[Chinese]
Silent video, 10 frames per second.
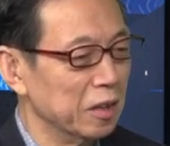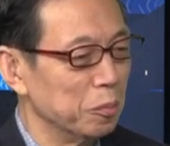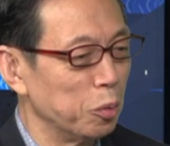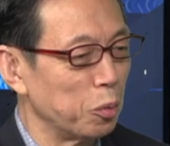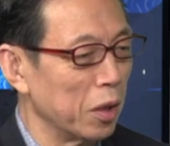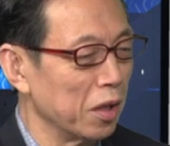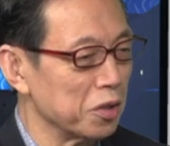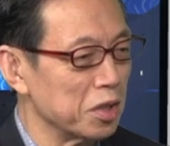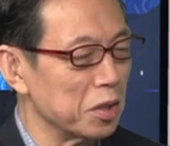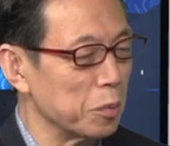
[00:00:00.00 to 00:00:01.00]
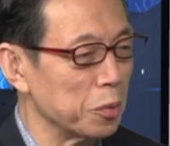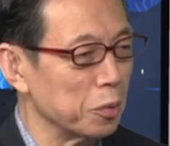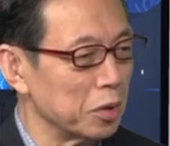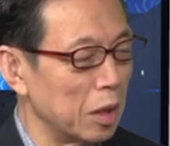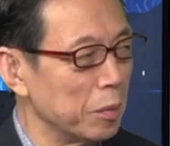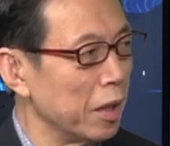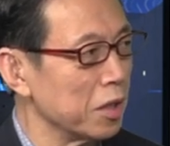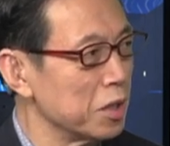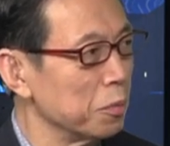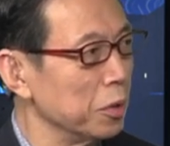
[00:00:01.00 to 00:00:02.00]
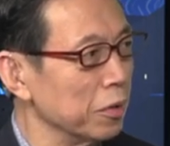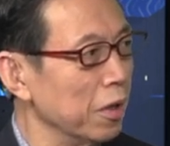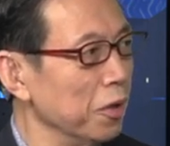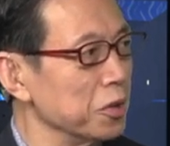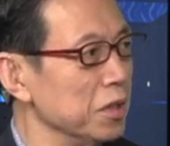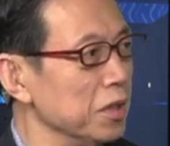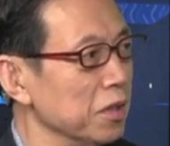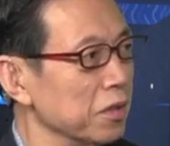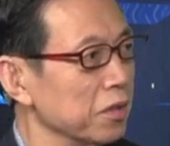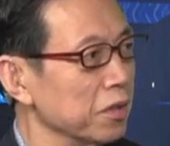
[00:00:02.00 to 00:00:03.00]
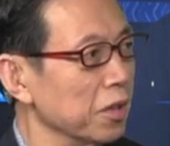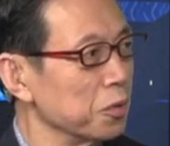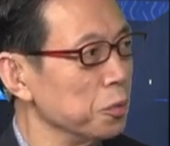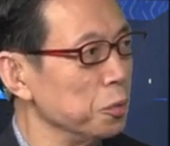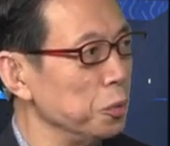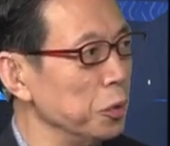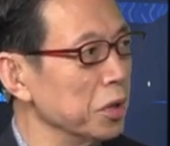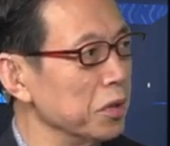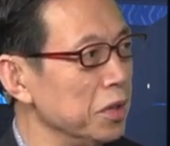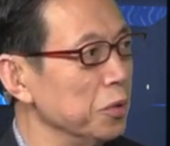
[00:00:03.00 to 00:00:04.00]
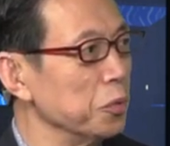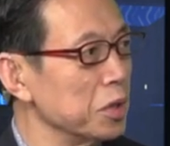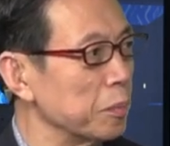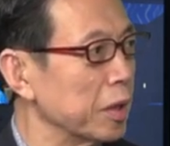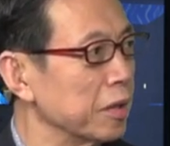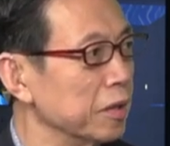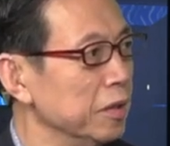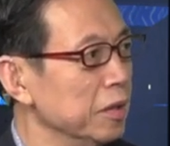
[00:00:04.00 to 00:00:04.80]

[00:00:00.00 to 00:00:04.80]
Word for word: 不管老师怎么说，他们还是会有好奇心，要去学新东西嘛，嗯。